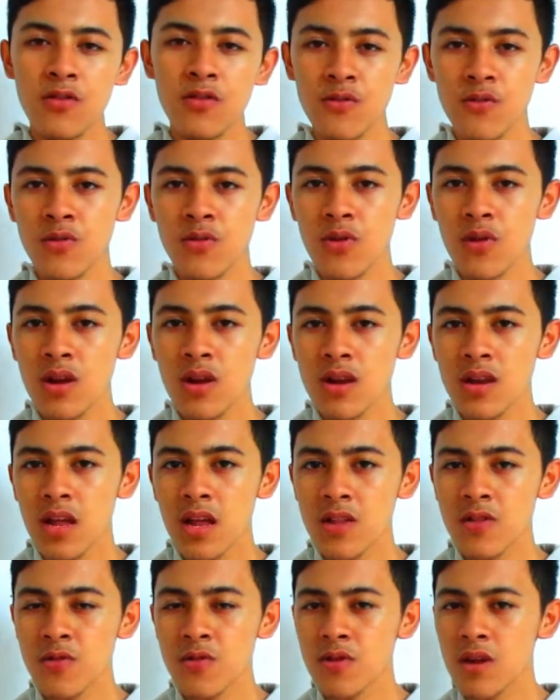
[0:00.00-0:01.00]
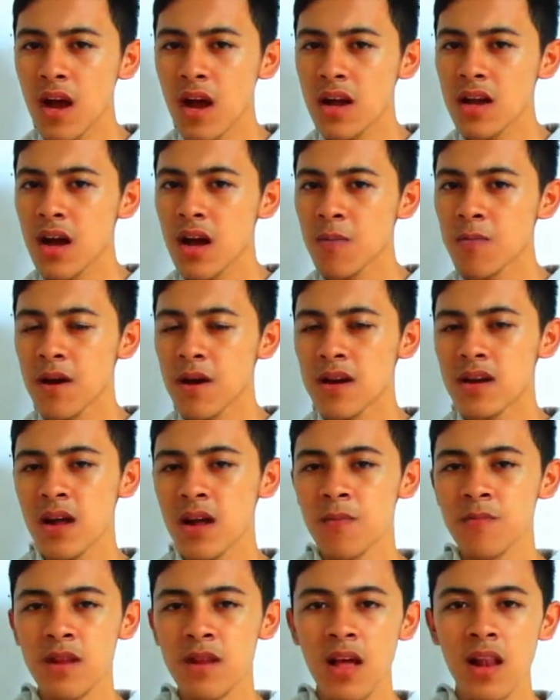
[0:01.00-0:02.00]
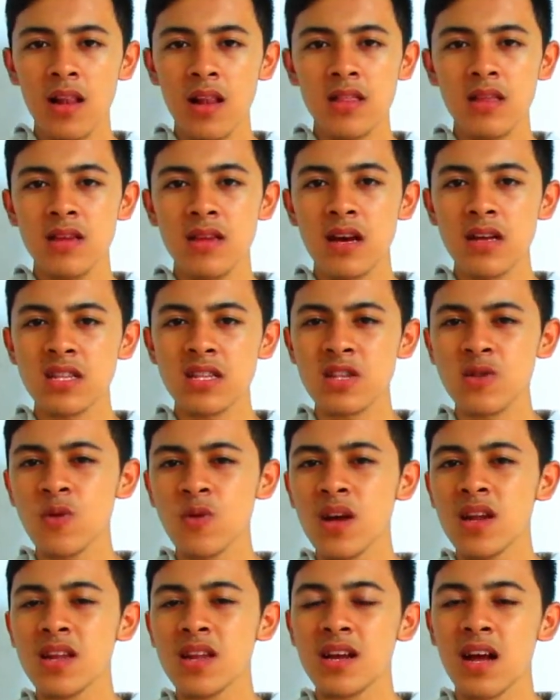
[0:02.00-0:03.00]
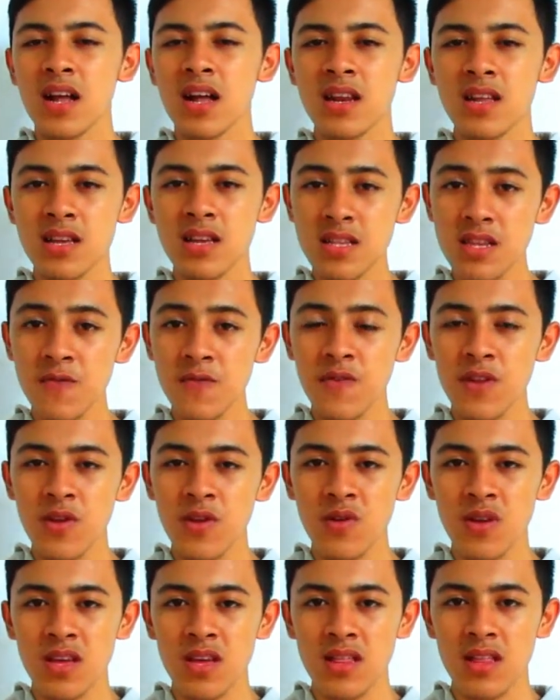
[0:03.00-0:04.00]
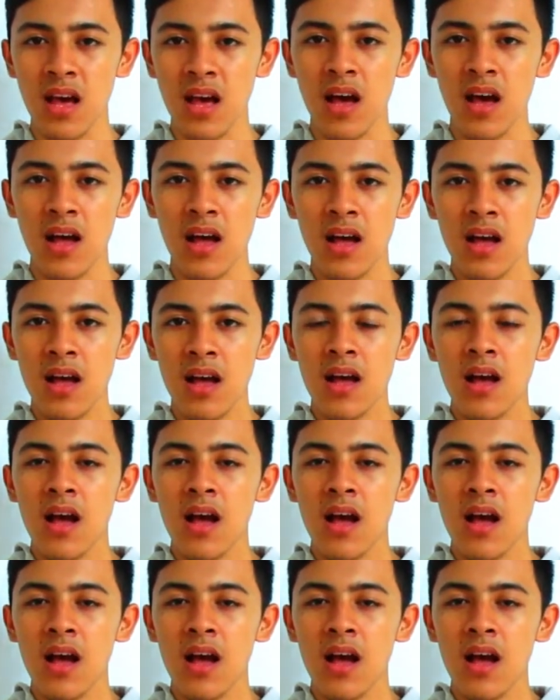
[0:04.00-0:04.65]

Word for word: judul dan juga gambar thumbnail tidak sesuai dengan isi video kita